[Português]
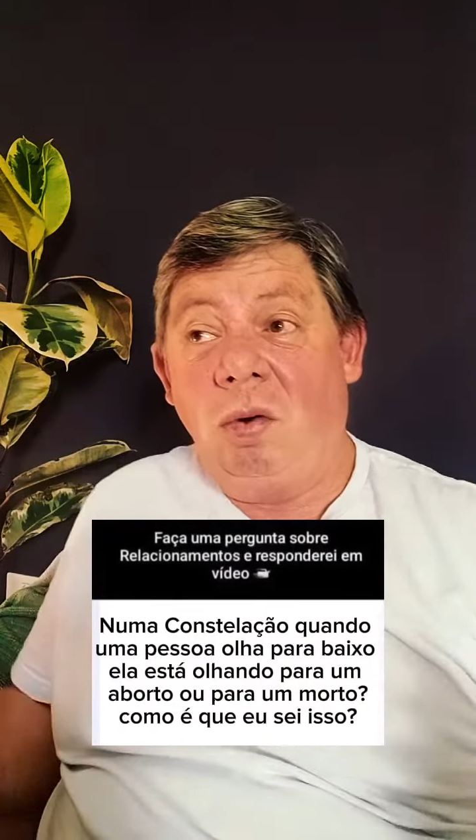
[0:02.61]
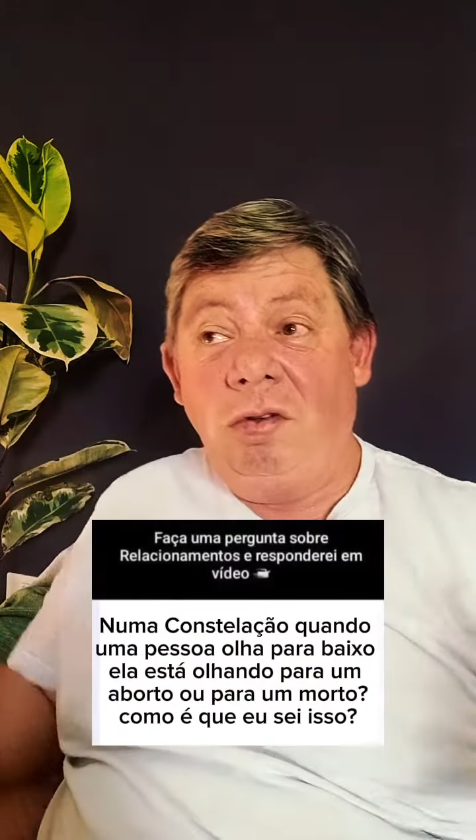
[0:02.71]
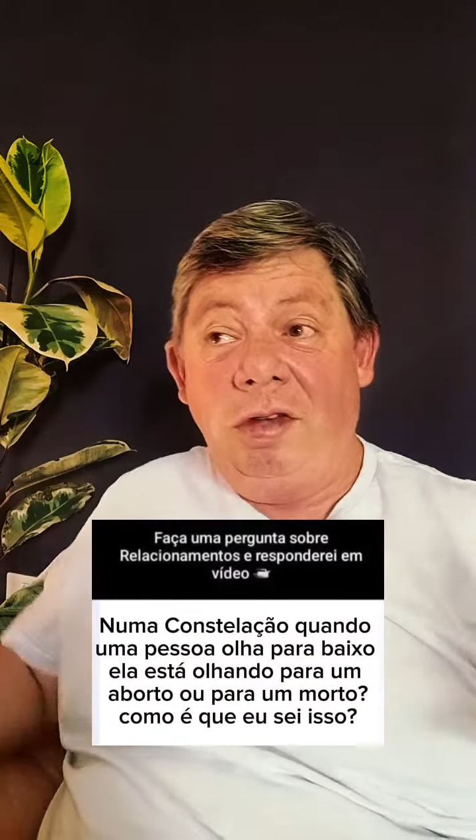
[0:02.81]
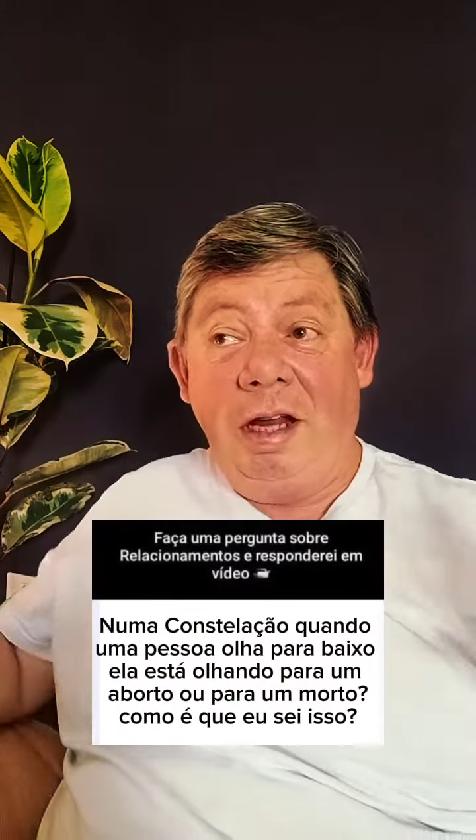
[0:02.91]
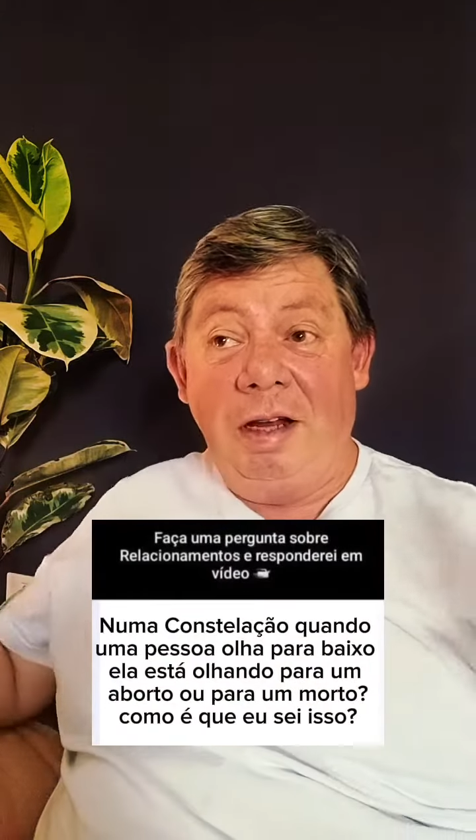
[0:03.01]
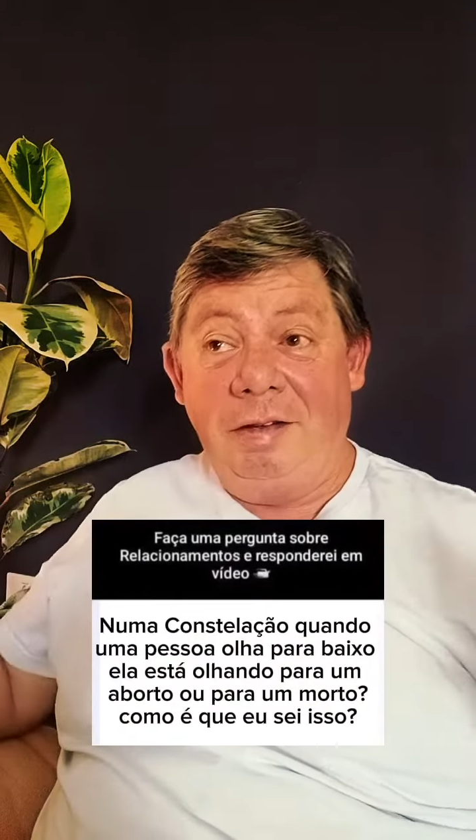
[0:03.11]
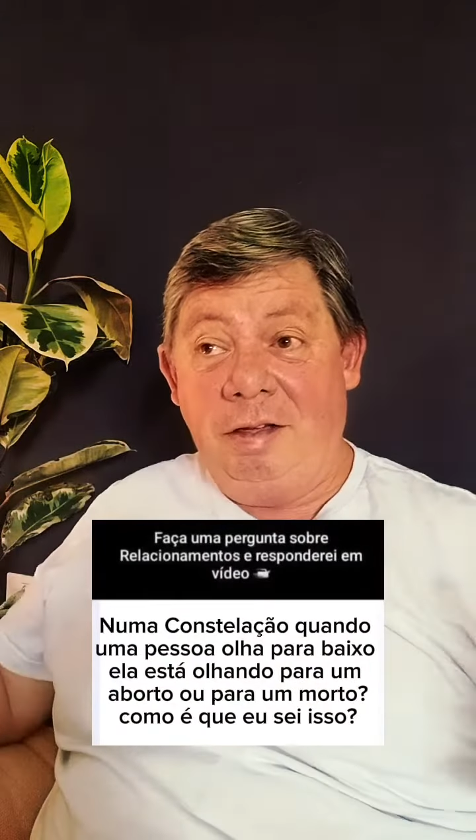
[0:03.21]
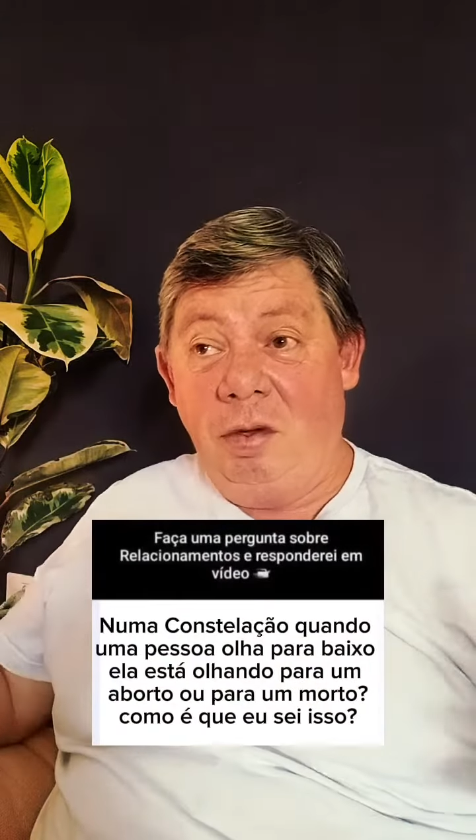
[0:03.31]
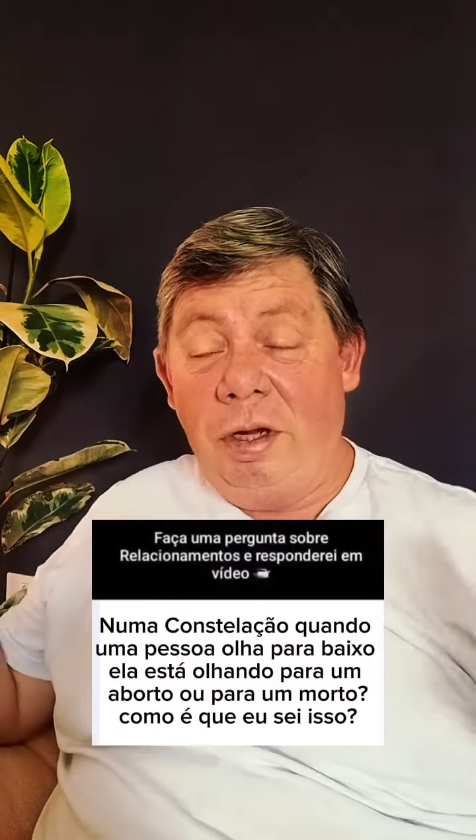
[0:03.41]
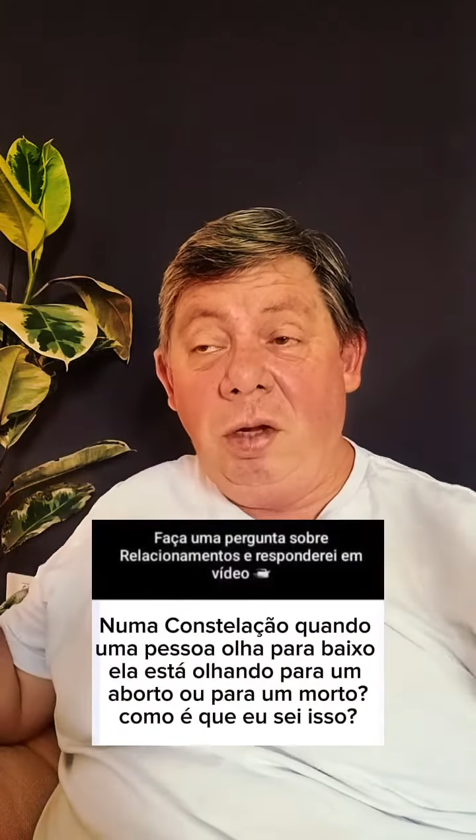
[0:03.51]

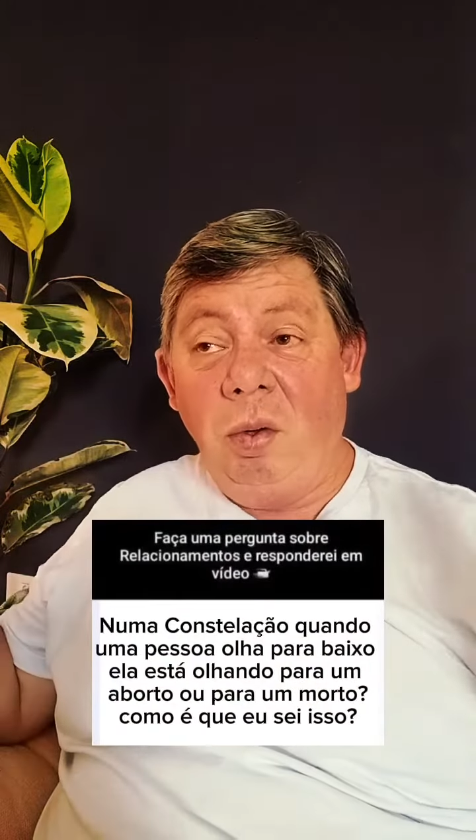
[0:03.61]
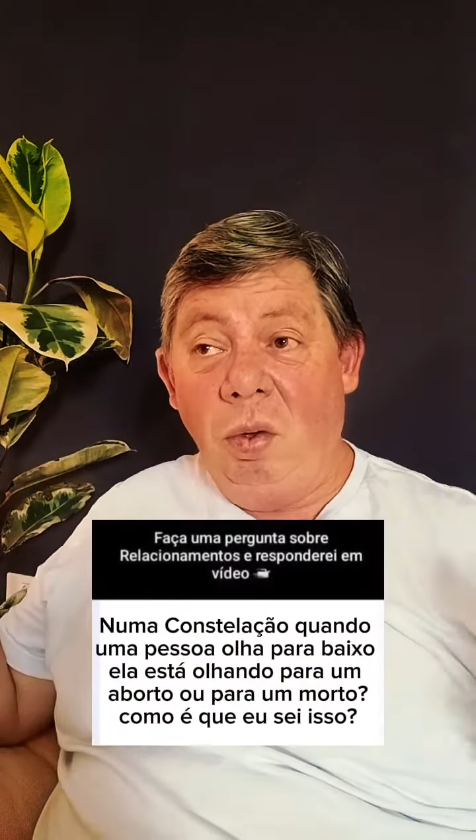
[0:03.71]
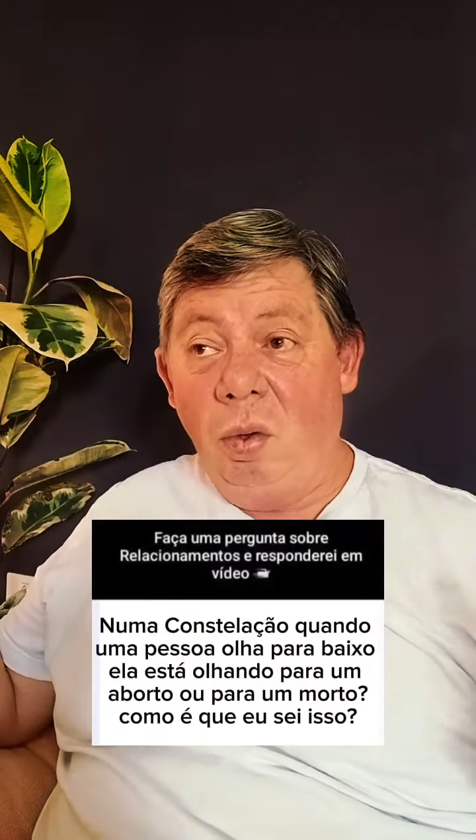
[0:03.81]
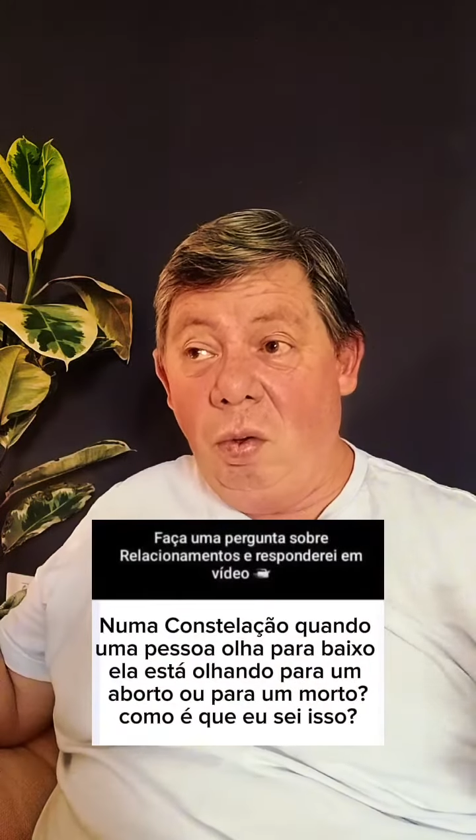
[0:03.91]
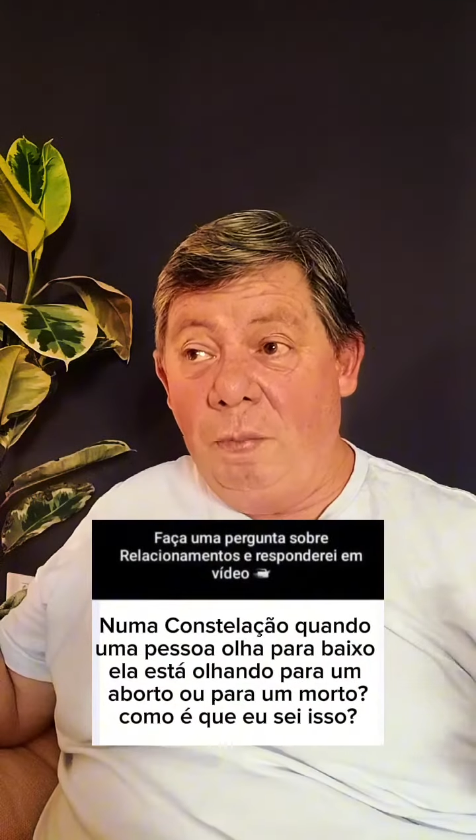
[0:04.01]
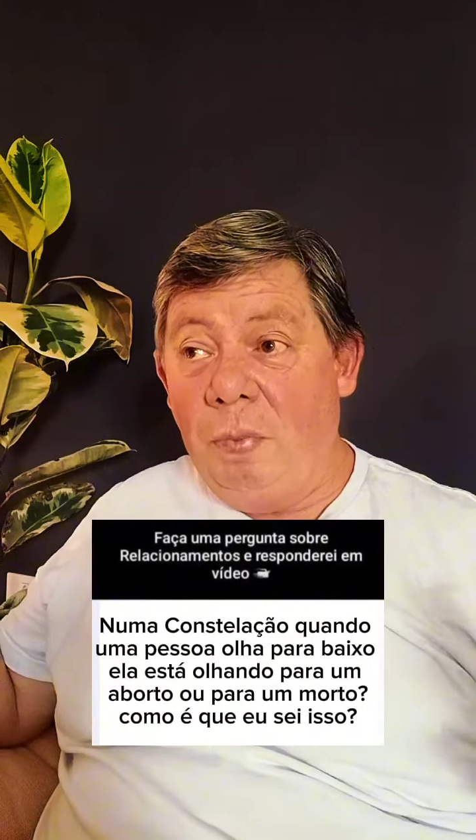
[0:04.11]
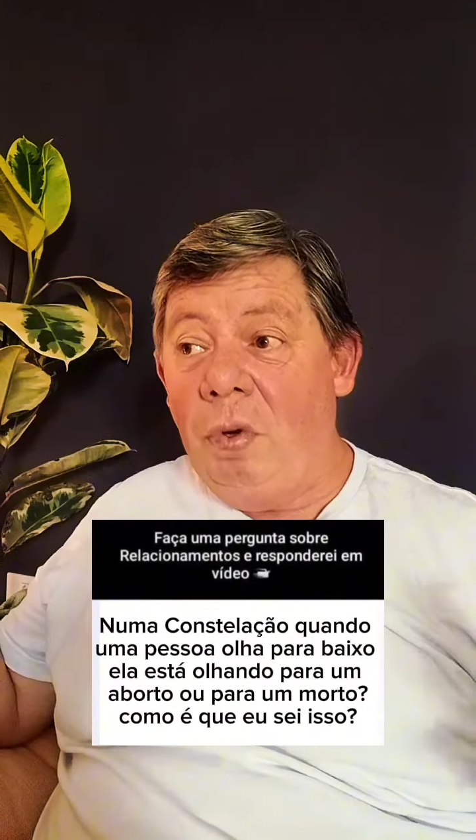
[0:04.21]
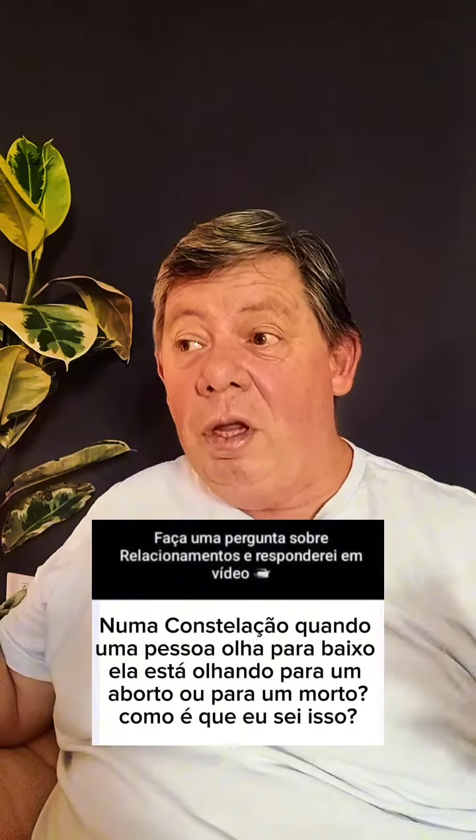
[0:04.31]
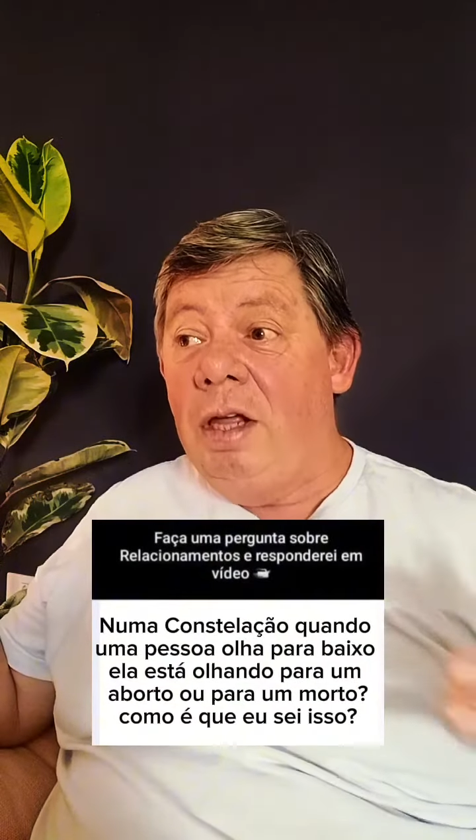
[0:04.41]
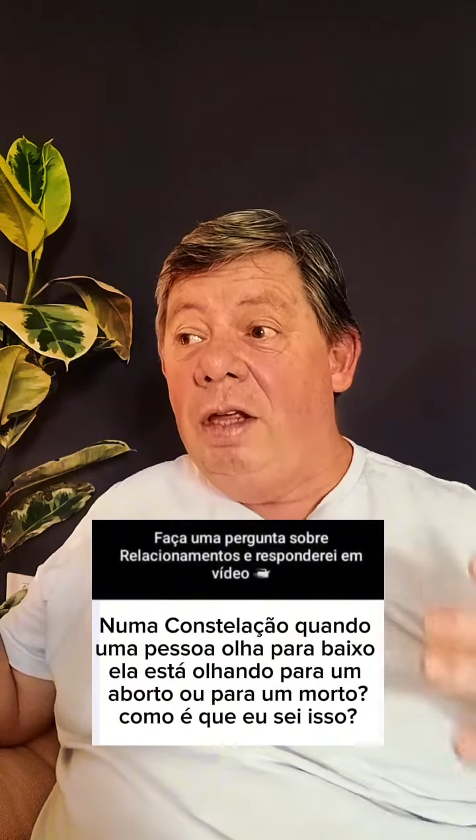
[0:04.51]
constelação em grupo,